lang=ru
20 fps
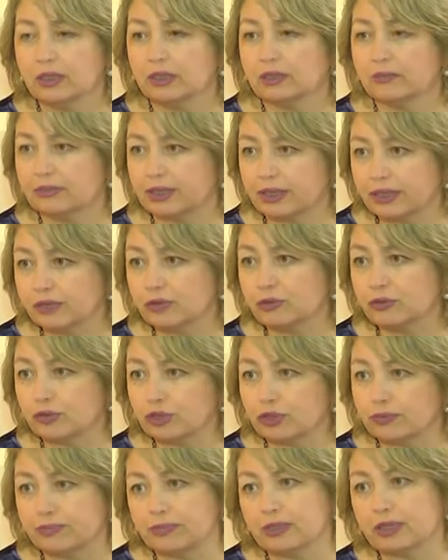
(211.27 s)

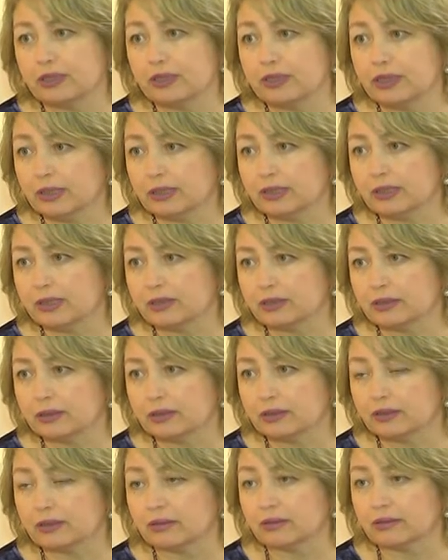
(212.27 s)
молодежи передать
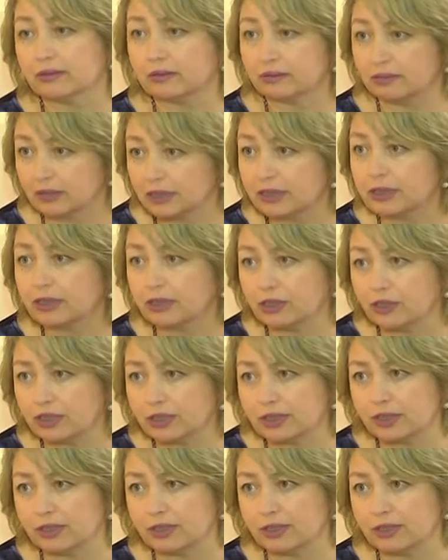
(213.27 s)
э,
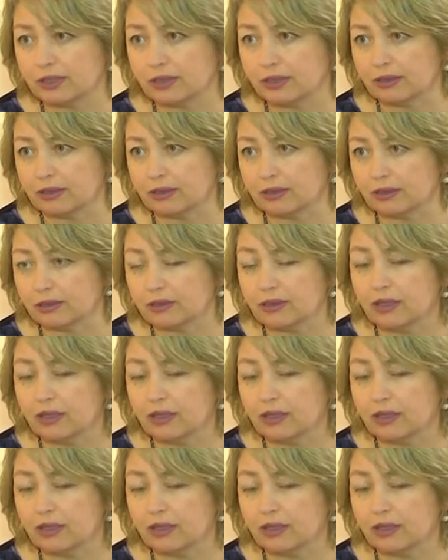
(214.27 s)
исторические знания.